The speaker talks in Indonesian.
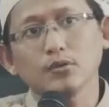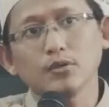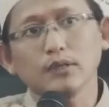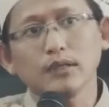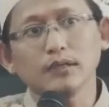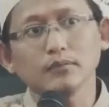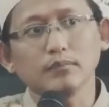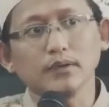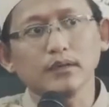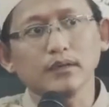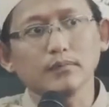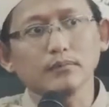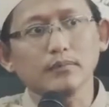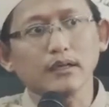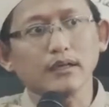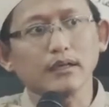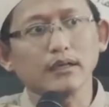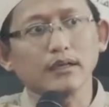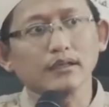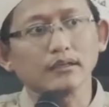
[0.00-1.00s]
sholat
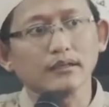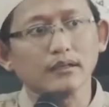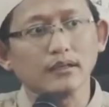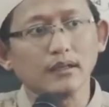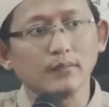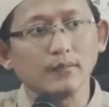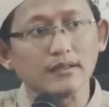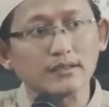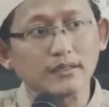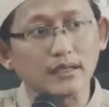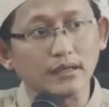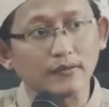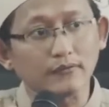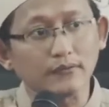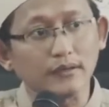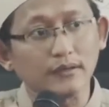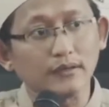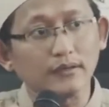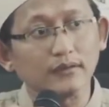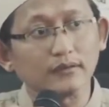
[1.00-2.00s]
bagi mereka yang tidak
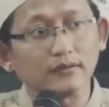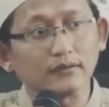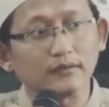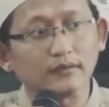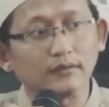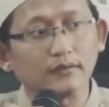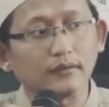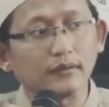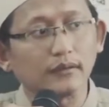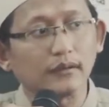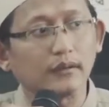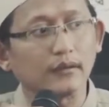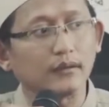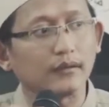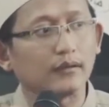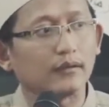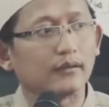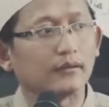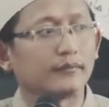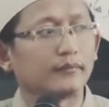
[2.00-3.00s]
baca
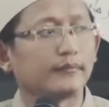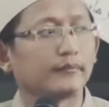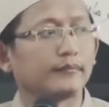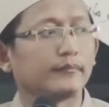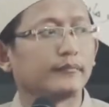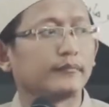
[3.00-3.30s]
Al-Fatihah.